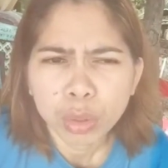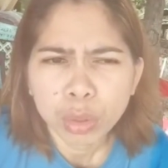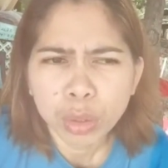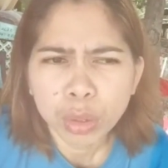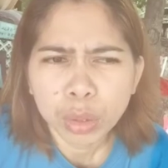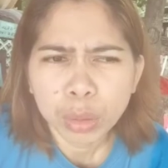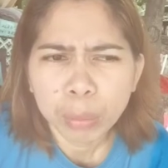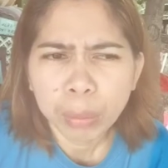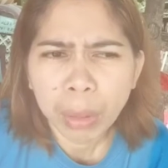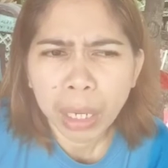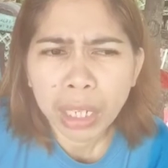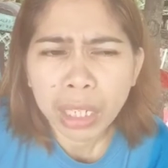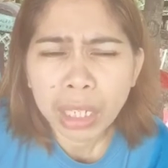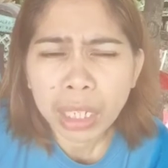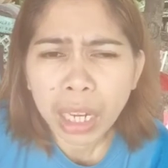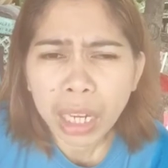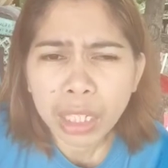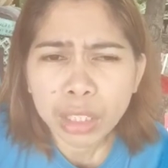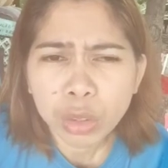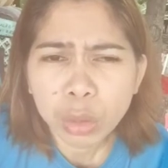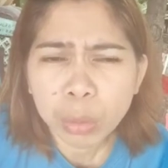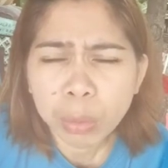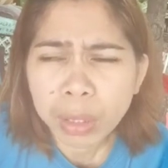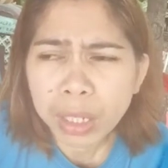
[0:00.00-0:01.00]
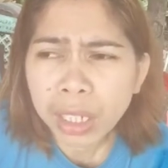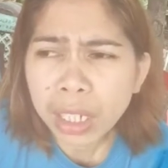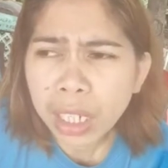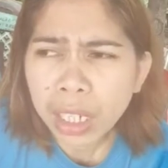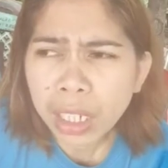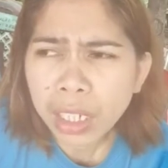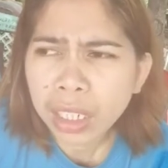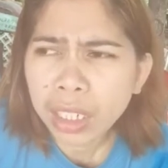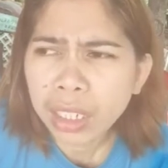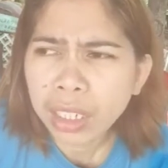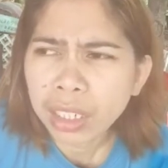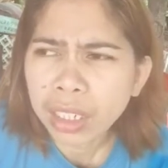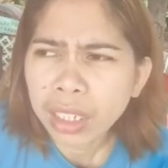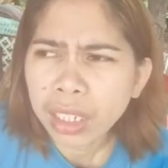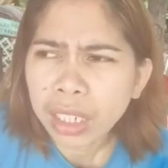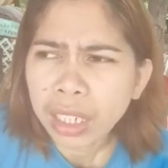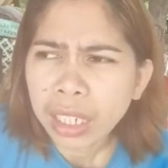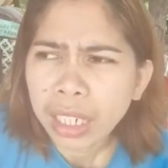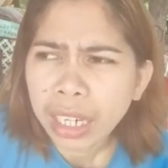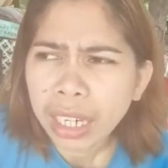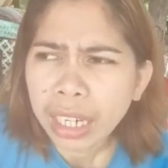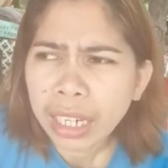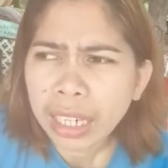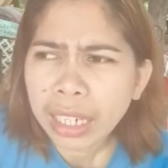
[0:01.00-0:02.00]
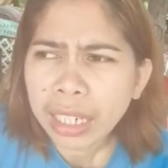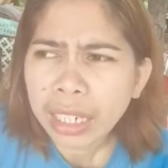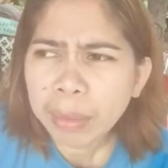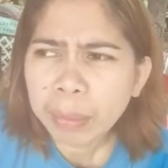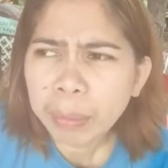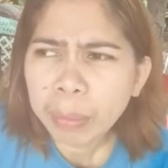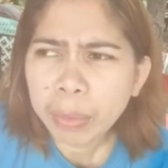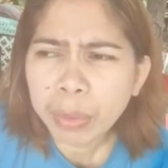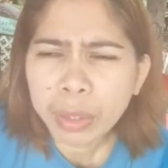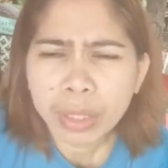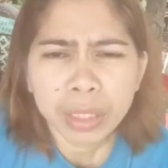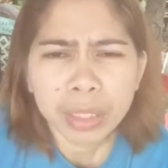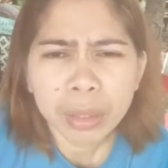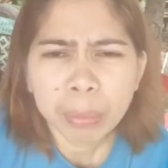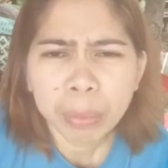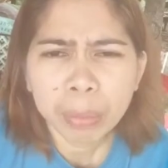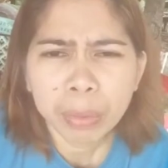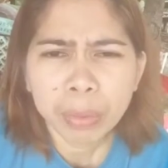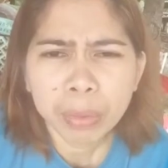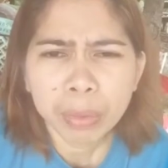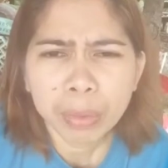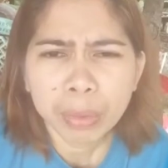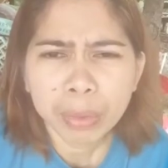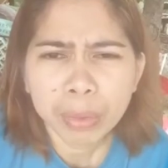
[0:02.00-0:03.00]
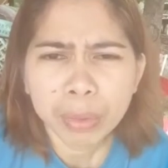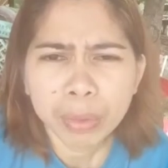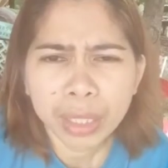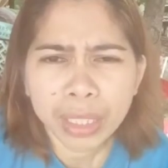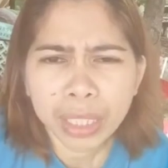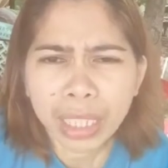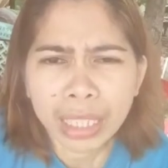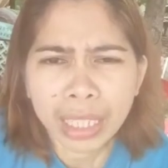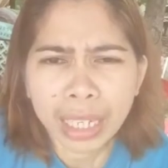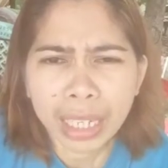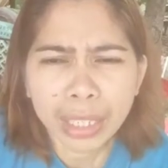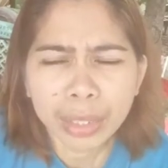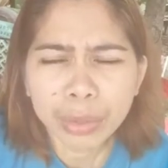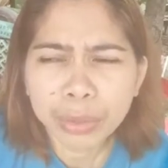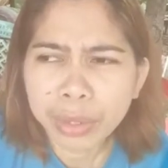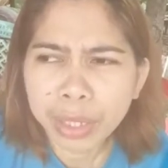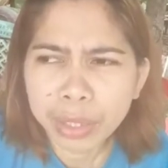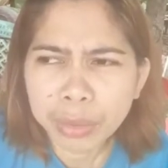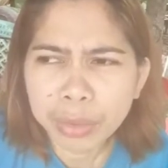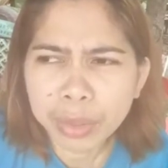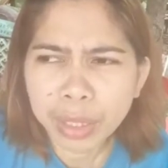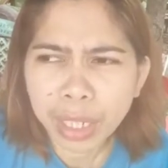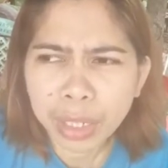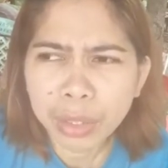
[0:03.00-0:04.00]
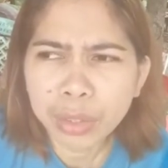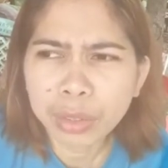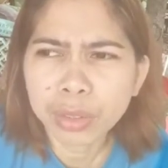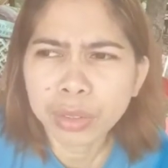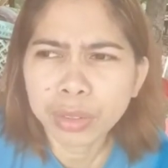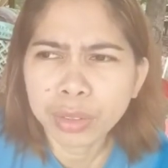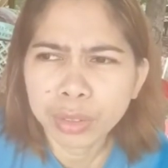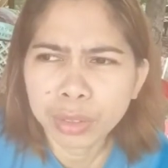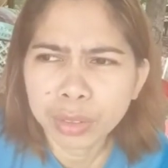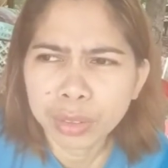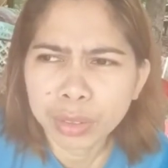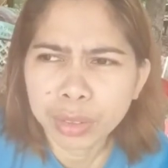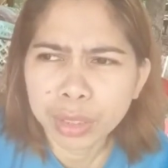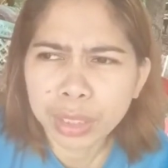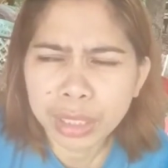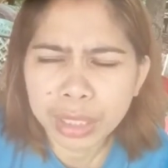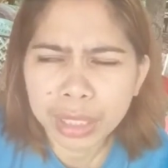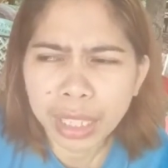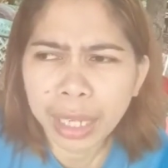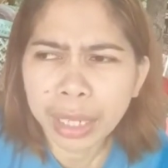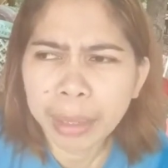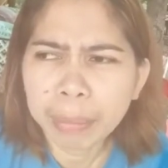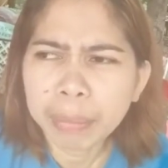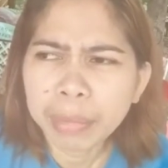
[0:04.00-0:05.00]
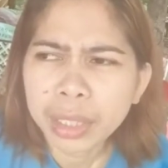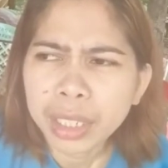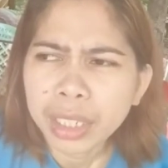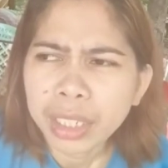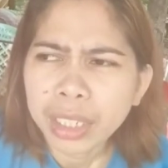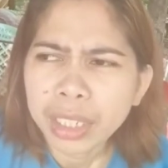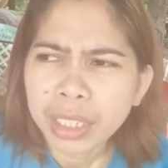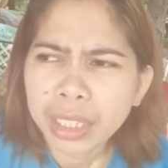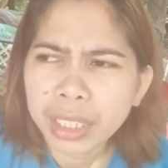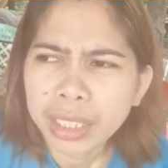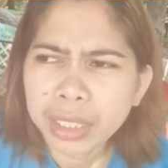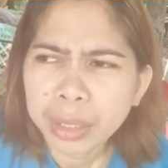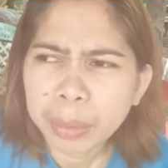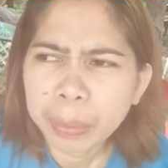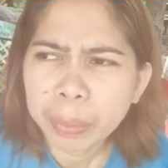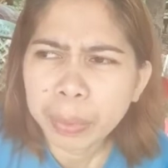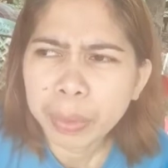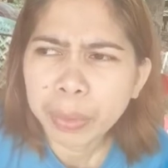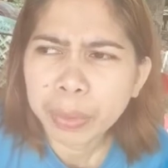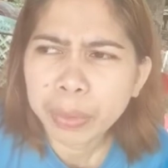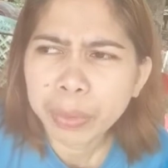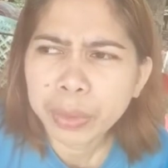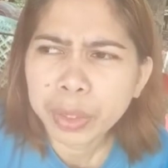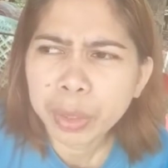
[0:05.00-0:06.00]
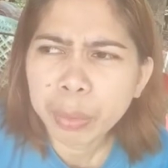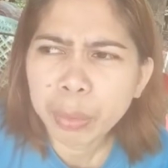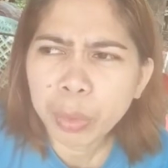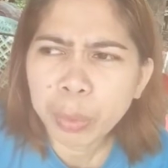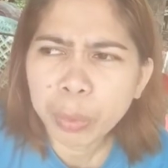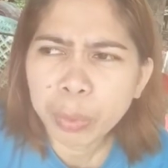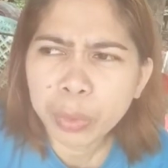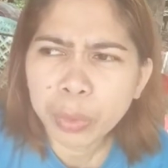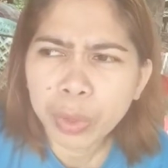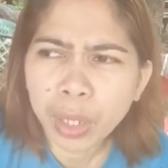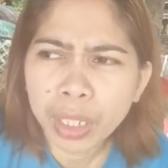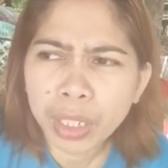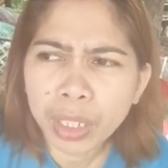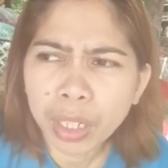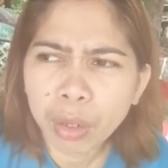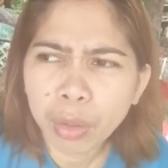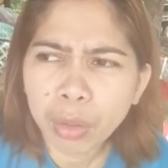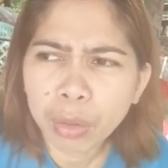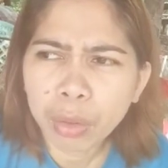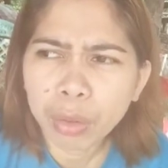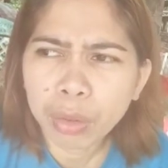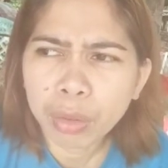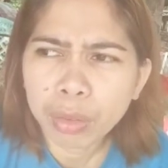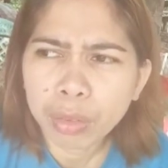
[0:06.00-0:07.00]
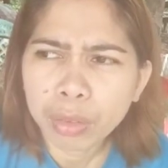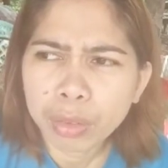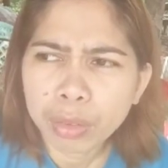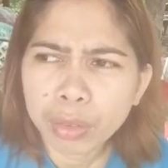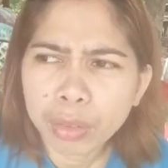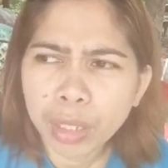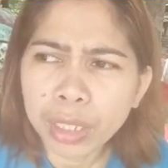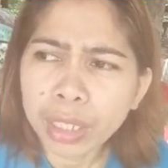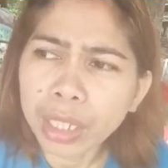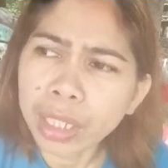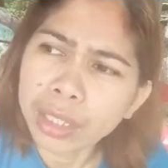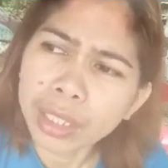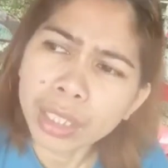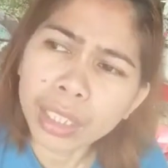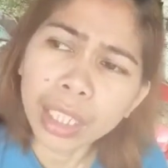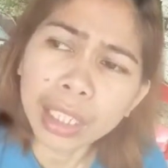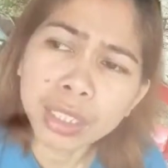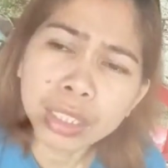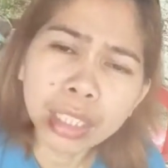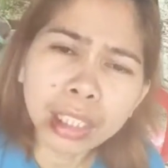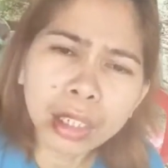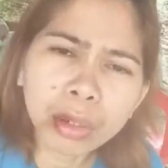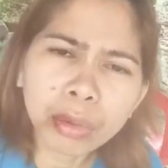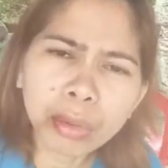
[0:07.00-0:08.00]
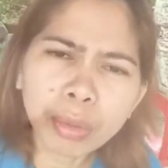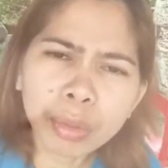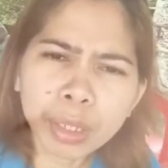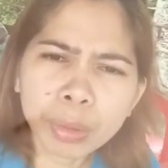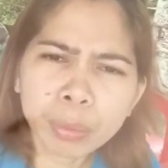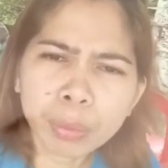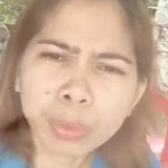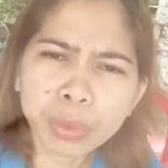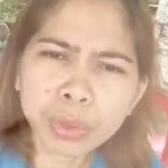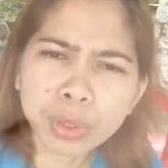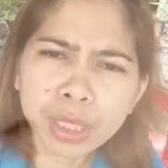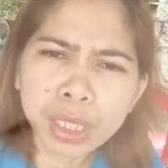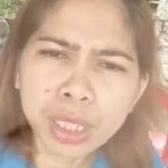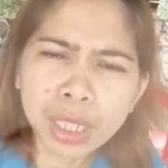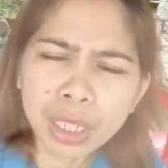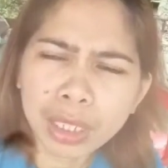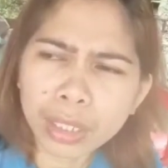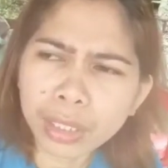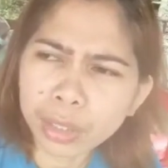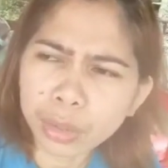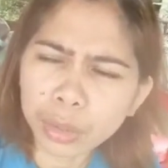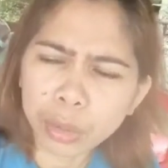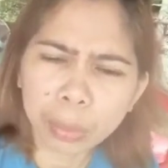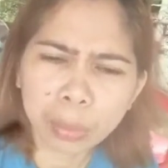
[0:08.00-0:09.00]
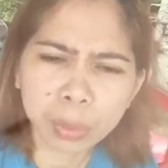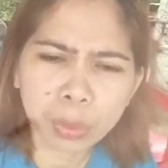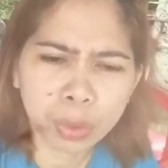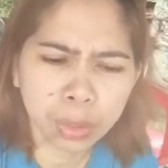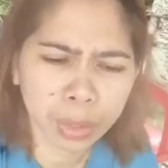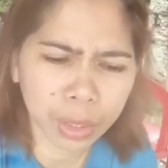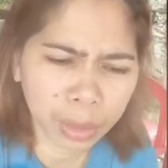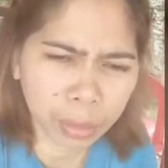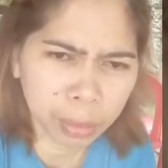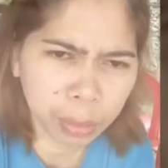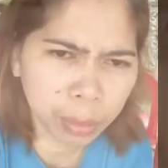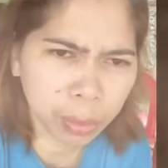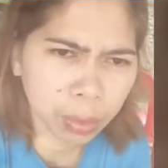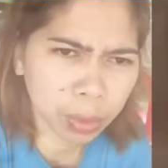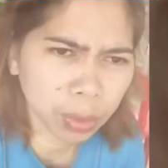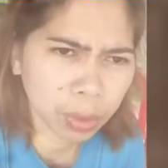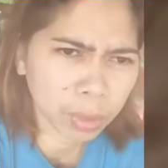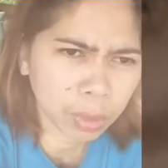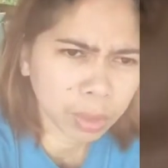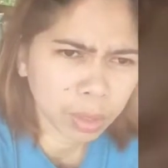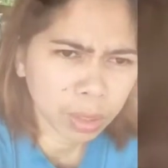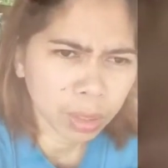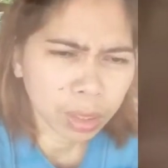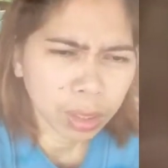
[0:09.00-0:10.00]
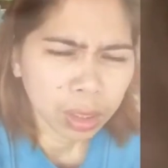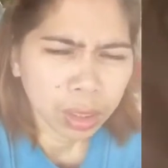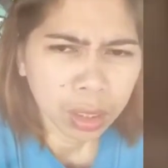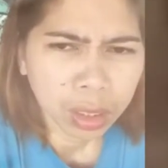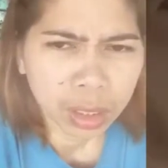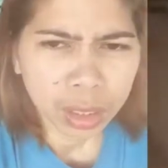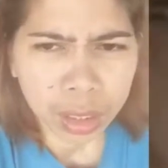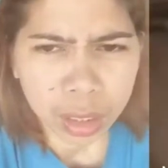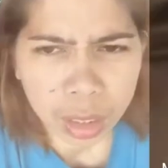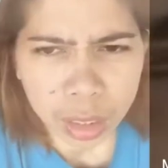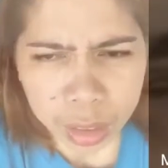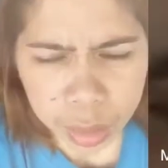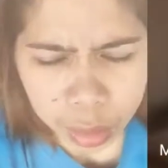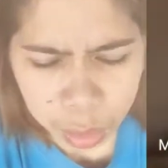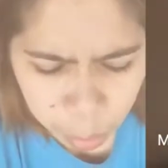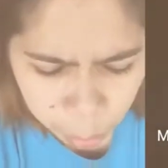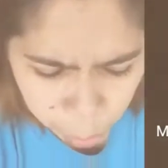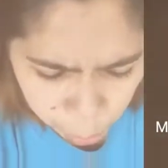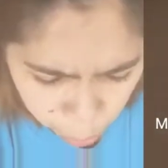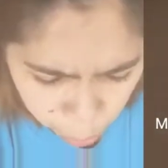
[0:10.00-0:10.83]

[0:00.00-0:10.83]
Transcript: or maalagaan ko man lang. Kaya lang po, hindi po nangyayari yung ganun ngayon this time. Kasi po, ultimo po yung anak ko. Nata- tinatanaw ko lang po sila. Andito po. Ayun po. Andun